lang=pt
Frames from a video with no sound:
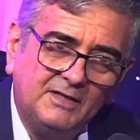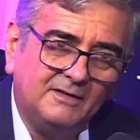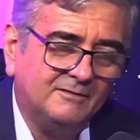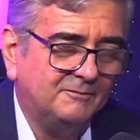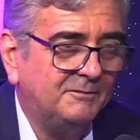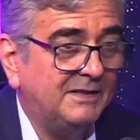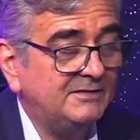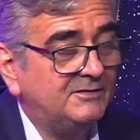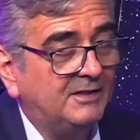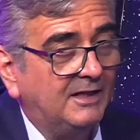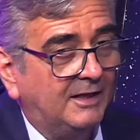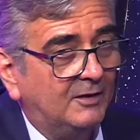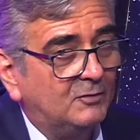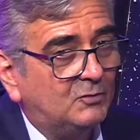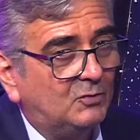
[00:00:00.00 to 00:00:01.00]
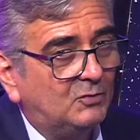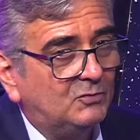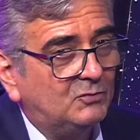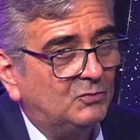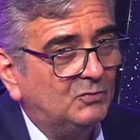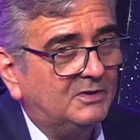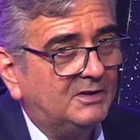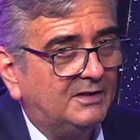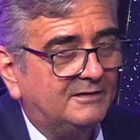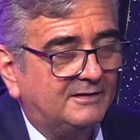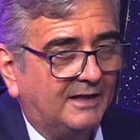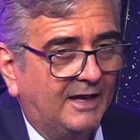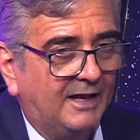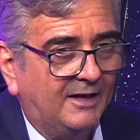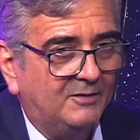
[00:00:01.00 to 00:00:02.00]
mas dentro de um
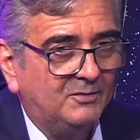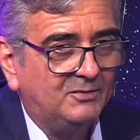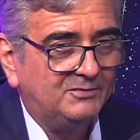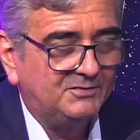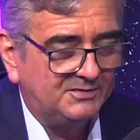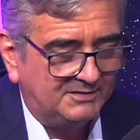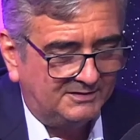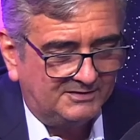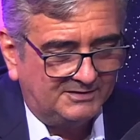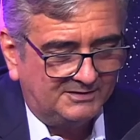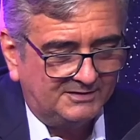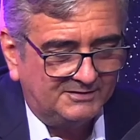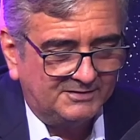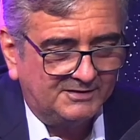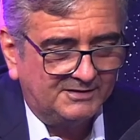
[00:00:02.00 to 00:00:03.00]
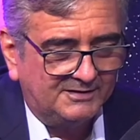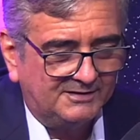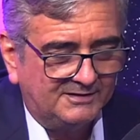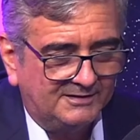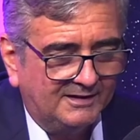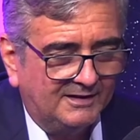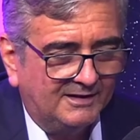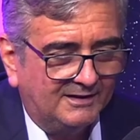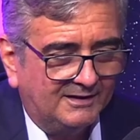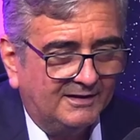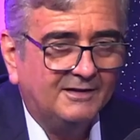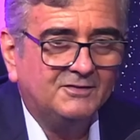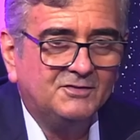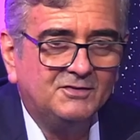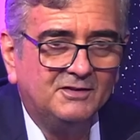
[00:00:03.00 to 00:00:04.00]
critério de. de, de ética.
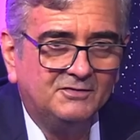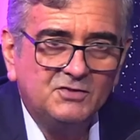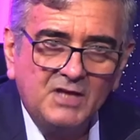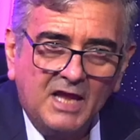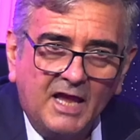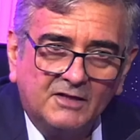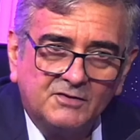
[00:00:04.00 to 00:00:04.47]
De, de, ética.